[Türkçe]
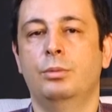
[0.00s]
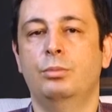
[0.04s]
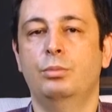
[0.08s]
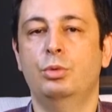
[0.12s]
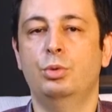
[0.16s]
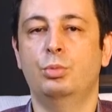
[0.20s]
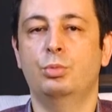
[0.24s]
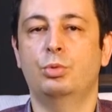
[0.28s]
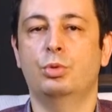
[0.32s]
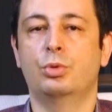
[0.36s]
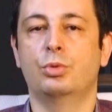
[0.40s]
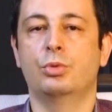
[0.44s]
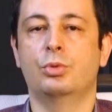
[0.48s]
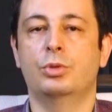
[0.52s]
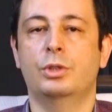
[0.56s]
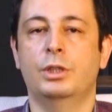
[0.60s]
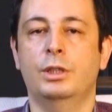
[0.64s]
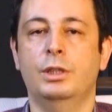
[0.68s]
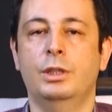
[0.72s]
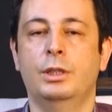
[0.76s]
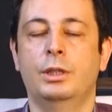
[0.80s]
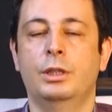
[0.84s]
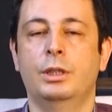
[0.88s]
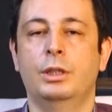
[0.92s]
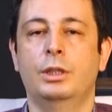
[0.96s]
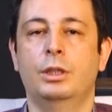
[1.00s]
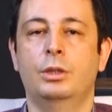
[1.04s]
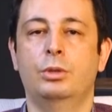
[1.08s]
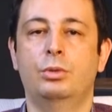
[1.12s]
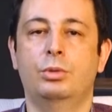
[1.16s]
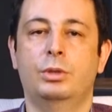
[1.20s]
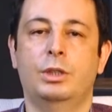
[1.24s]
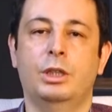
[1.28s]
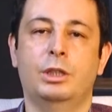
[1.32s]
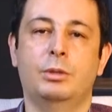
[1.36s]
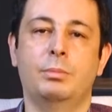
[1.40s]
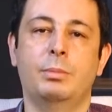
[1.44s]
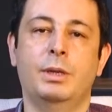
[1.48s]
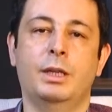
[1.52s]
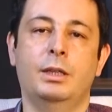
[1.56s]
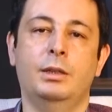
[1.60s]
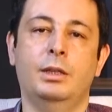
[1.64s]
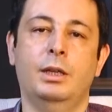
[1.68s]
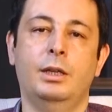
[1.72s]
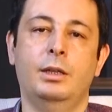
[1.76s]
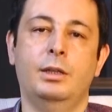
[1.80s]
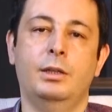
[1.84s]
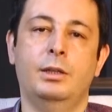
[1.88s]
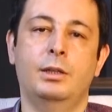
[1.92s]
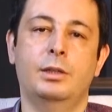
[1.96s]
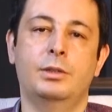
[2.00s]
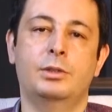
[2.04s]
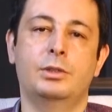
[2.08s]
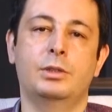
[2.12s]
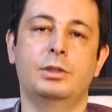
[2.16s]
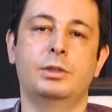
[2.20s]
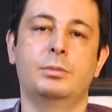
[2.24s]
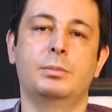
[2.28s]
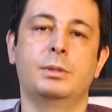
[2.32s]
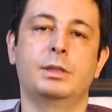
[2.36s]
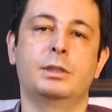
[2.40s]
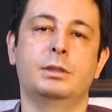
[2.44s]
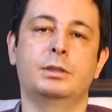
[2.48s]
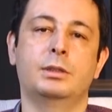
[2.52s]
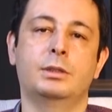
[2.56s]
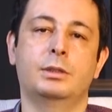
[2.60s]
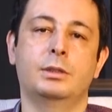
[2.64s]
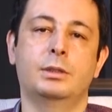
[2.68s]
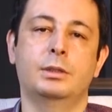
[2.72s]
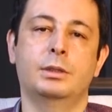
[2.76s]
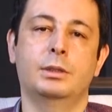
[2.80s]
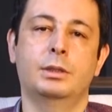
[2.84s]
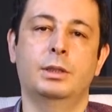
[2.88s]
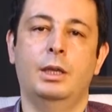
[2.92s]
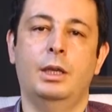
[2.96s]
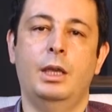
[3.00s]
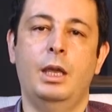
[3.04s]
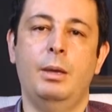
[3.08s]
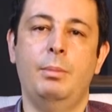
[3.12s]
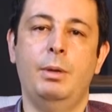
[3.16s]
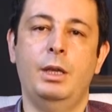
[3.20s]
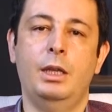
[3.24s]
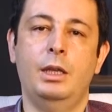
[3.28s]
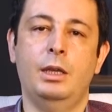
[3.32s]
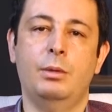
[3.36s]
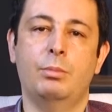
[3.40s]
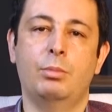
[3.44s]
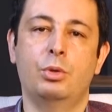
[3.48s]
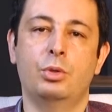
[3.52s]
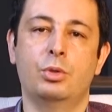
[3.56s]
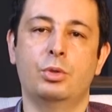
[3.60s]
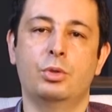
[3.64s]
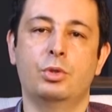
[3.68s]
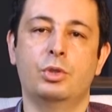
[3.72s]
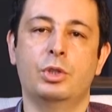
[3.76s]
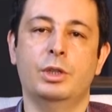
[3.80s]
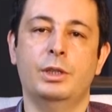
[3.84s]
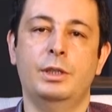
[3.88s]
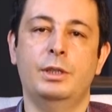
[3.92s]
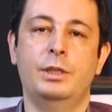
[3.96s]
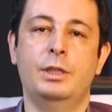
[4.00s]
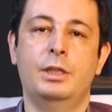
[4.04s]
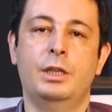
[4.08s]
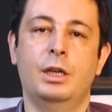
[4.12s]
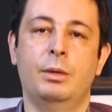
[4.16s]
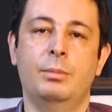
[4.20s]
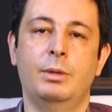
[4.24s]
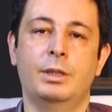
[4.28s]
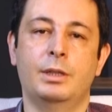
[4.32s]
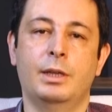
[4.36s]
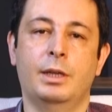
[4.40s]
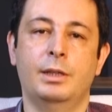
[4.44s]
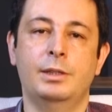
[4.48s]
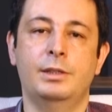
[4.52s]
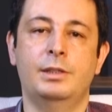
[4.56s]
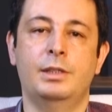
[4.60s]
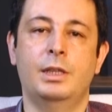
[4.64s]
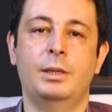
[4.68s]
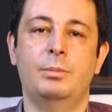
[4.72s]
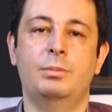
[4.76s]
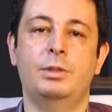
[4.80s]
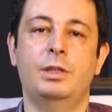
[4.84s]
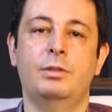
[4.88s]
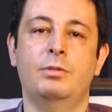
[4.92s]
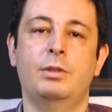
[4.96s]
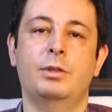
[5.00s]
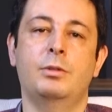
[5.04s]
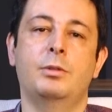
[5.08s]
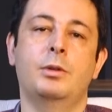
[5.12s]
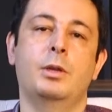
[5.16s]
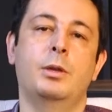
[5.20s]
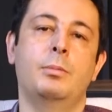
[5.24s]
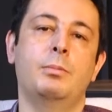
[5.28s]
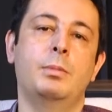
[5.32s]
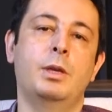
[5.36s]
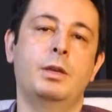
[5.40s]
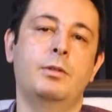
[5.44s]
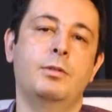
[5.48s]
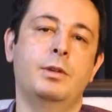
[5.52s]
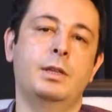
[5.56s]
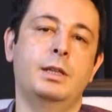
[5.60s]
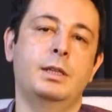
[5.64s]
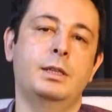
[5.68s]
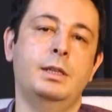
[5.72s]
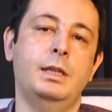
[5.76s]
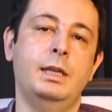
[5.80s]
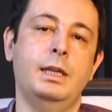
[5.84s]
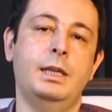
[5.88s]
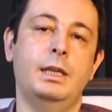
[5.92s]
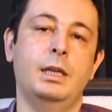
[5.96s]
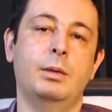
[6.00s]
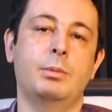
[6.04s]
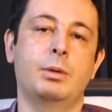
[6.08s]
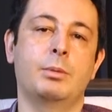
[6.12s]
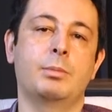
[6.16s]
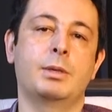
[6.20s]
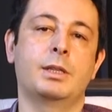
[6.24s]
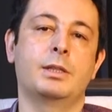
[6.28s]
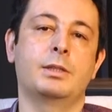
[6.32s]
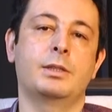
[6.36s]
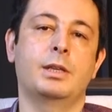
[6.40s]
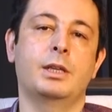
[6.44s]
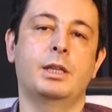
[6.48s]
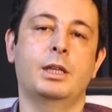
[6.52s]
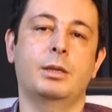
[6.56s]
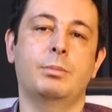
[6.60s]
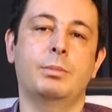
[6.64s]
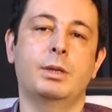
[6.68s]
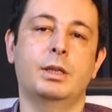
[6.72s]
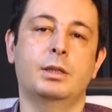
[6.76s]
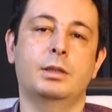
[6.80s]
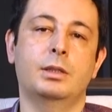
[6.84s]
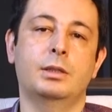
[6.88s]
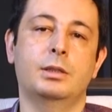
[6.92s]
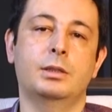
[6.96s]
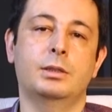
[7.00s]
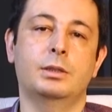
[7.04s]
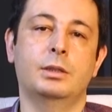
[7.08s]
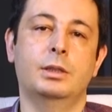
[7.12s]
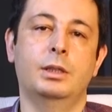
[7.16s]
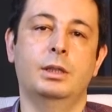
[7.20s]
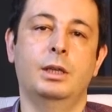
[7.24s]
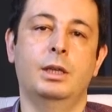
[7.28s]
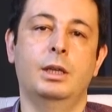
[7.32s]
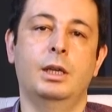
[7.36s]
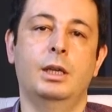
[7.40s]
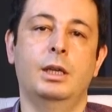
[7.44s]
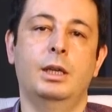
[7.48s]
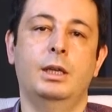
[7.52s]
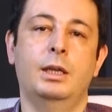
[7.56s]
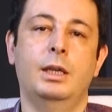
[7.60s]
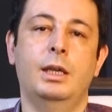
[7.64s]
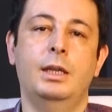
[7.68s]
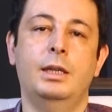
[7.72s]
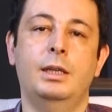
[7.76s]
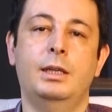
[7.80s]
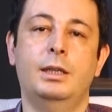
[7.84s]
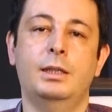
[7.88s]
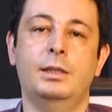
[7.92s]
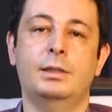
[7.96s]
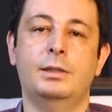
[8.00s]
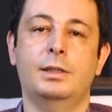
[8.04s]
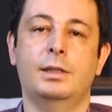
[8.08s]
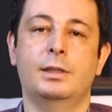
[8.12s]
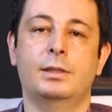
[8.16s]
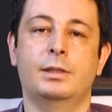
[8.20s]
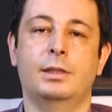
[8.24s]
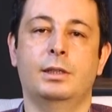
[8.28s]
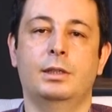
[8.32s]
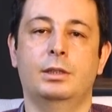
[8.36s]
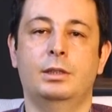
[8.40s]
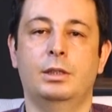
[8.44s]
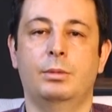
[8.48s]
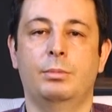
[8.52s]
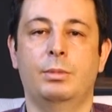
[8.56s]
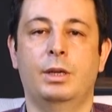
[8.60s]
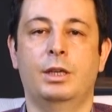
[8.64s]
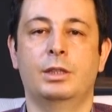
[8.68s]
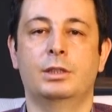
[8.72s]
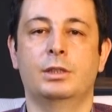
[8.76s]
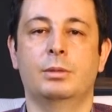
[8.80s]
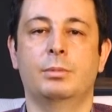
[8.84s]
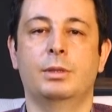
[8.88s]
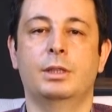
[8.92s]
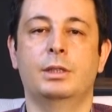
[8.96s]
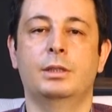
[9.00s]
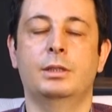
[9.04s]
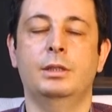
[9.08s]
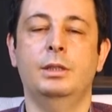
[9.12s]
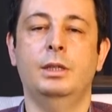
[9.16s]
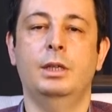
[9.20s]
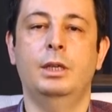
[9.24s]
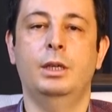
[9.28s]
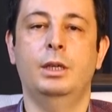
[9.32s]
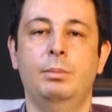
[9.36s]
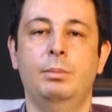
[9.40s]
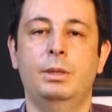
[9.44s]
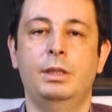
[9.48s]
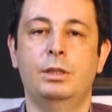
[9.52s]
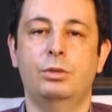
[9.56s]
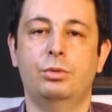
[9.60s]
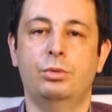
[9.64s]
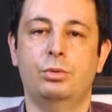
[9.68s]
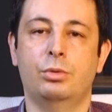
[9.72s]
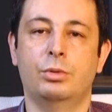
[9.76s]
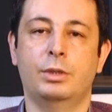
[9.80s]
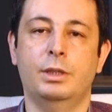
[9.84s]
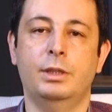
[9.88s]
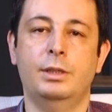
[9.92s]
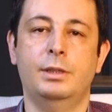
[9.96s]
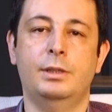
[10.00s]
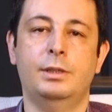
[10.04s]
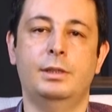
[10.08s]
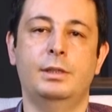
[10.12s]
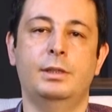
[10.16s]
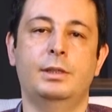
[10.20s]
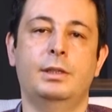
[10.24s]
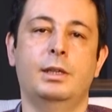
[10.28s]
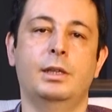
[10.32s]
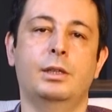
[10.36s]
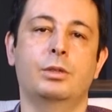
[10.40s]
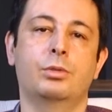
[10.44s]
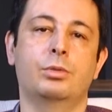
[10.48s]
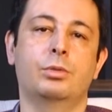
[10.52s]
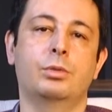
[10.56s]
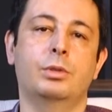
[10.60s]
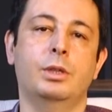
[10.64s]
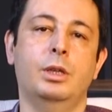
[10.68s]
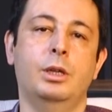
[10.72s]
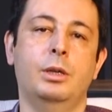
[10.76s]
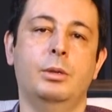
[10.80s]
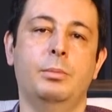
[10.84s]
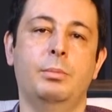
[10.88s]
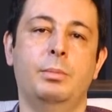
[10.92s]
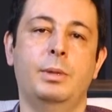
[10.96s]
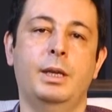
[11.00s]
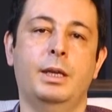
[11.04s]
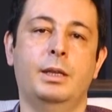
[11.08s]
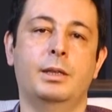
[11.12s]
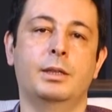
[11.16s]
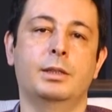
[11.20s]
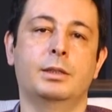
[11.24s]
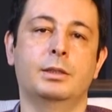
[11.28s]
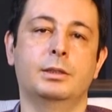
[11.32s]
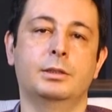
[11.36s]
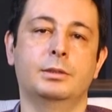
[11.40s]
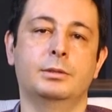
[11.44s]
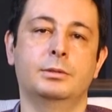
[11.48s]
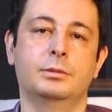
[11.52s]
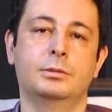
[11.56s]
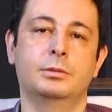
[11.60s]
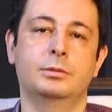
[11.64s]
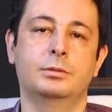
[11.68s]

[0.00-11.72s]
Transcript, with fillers: Mümkünse tüketmekten kaçınılmalıdır. Gebelik boyunca yıkamadan sebze ve meyveleri yememeniz gerekmektedir. Gerekirse salata malzemelerini bir süre sirkeli suda bekletin.